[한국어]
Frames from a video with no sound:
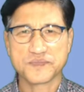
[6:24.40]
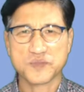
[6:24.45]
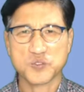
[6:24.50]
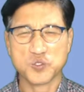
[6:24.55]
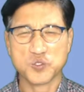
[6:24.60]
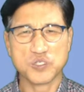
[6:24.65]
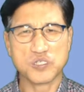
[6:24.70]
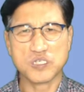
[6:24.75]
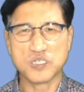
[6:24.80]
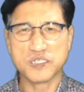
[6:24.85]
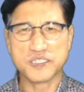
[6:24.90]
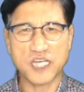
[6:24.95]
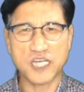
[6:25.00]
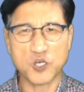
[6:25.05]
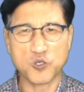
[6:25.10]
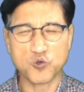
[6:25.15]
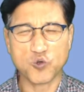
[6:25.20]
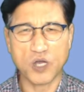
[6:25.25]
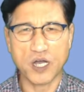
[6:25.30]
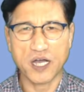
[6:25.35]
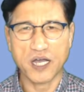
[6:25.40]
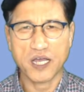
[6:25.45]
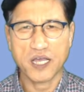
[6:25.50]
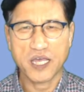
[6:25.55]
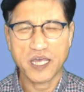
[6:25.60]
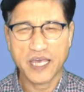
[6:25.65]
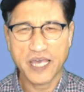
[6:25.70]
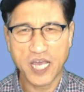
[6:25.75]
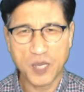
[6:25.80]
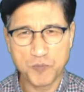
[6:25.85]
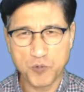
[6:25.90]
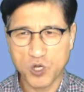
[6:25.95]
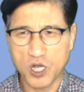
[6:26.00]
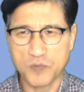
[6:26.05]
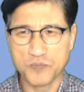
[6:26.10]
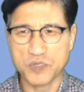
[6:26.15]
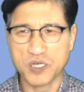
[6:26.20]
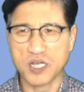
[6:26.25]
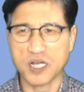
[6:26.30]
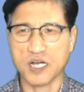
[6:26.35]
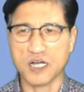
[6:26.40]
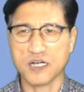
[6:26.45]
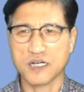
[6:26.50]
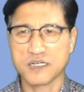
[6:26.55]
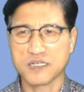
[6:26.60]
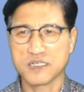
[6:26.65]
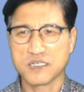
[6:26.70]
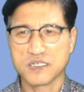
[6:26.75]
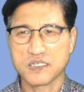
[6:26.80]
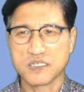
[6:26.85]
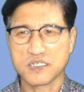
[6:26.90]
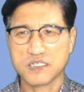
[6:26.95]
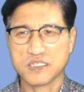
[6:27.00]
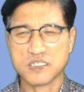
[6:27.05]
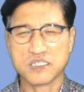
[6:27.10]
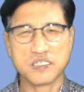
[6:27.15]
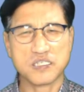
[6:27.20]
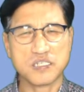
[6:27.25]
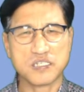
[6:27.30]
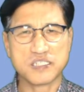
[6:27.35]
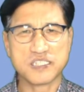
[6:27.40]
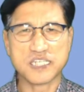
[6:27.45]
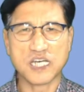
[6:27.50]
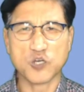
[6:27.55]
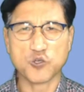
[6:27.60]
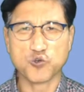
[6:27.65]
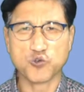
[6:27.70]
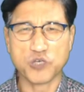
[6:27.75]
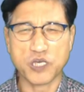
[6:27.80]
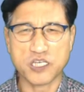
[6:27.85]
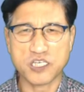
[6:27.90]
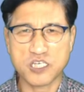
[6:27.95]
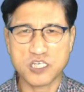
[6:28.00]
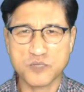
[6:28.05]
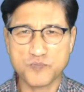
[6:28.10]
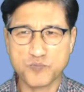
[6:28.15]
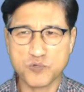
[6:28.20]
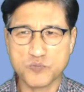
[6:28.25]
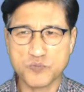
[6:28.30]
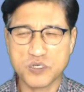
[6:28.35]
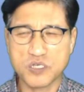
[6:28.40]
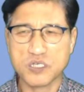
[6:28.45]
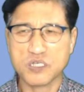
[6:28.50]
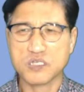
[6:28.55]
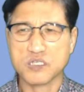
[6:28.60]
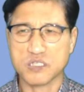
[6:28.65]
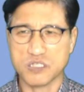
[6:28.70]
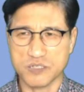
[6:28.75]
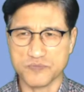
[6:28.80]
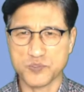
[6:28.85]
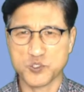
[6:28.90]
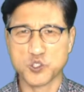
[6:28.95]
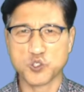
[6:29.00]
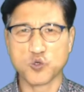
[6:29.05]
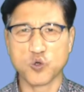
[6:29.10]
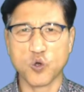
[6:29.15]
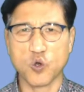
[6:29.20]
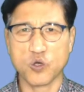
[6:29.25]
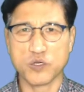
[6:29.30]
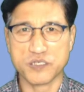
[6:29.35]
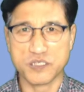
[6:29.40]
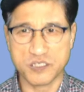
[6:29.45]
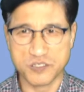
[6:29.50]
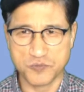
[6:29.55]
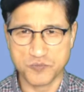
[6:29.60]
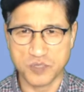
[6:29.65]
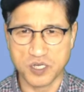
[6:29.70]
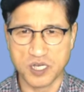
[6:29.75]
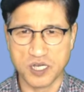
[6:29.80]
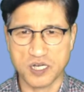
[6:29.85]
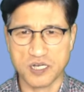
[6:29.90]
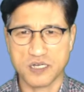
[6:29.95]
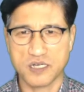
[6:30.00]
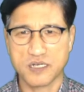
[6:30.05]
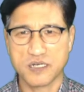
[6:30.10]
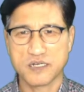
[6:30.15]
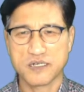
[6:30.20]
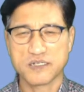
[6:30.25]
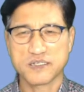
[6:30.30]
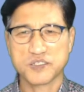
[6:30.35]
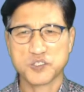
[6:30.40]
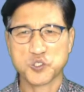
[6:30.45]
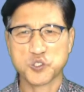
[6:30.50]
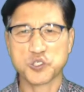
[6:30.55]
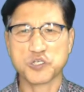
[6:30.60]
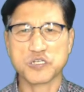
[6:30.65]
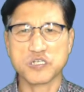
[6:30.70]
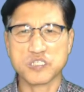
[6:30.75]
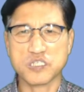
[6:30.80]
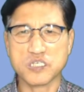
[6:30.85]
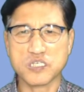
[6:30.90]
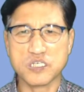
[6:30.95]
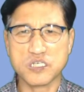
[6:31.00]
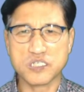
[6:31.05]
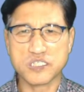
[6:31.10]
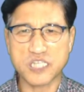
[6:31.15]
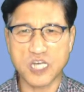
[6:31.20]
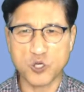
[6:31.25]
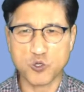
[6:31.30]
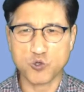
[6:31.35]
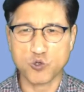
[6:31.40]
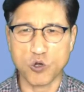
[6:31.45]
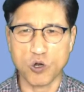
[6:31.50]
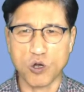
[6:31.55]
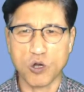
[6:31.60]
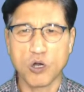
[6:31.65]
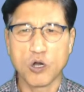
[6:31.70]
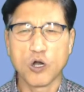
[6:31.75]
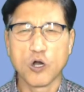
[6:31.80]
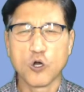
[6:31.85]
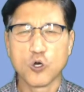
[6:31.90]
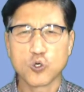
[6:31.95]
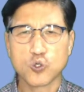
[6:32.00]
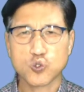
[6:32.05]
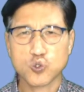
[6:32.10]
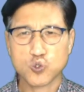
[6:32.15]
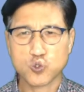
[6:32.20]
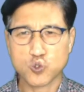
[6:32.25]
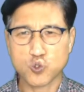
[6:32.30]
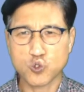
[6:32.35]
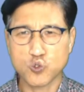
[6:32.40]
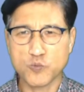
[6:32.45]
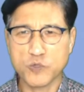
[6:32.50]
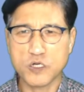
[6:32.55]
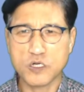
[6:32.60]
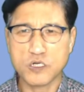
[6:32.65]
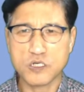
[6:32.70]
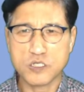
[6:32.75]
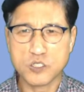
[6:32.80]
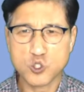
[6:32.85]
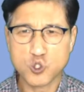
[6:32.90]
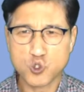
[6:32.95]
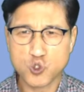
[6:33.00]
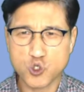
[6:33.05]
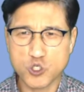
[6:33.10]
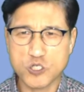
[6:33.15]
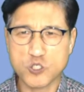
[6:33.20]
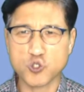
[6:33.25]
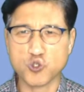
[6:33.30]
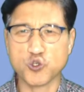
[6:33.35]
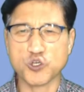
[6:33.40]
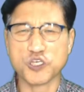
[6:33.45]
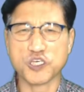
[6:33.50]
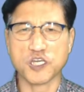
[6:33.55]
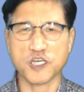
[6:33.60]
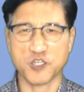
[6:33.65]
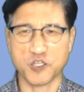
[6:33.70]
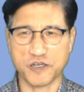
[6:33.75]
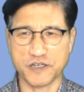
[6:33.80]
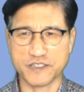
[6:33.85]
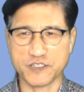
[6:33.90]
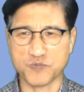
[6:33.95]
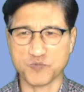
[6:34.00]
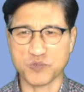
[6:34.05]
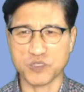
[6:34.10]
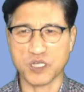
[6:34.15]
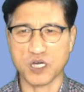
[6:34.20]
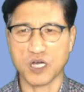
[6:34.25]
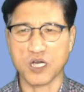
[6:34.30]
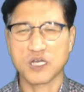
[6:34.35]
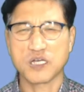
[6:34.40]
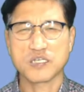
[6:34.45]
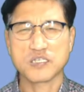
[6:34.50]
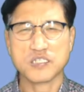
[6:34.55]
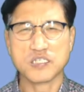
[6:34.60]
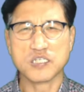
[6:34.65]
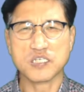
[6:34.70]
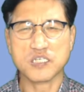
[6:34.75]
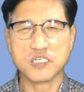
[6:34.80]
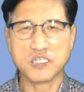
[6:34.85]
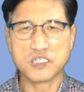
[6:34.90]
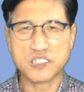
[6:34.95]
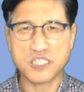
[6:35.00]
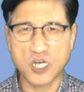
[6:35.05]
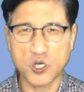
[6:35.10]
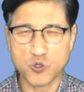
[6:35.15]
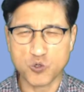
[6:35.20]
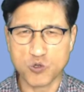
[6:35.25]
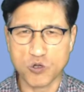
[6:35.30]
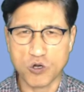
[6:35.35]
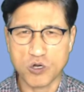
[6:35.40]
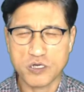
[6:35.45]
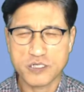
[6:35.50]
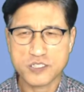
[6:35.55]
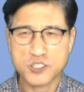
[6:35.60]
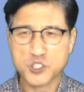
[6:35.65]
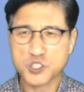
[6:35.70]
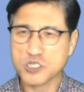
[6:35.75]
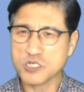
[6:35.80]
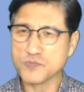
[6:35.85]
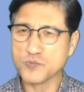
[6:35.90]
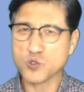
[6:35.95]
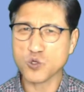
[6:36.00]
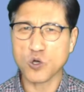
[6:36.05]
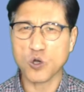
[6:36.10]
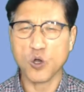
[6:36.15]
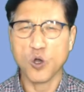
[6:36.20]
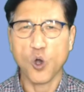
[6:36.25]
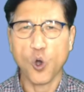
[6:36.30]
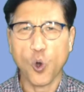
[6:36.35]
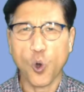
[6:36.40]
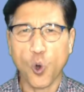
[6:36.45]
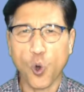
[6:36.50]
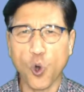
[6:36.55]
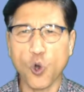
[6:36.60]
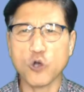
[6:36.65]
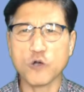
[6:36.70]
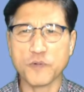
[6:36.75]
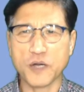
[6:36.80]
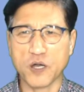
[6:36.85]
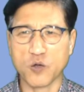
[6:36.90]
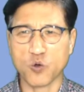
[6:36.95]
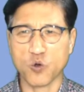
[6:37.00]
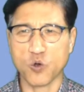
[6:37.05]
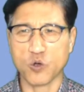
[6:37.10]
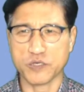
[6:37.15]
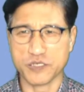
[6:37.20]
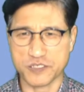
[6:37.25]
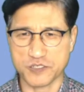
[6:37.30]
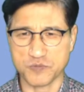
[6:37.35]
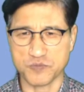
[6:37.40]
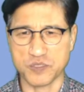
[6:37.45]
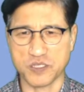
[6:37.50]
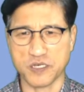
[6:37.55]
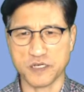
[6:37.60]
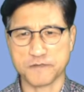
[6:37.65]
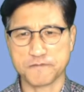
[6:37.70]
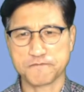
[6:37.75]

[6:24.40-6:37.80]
이 자유가 행복합니까? 이 자유의 기쁨이 넘치고 있습니까? 저는 이 자유로 숨을 쉴 수 있게 되었습니다. 이 자유로 지금도 호흡하고 있습니다.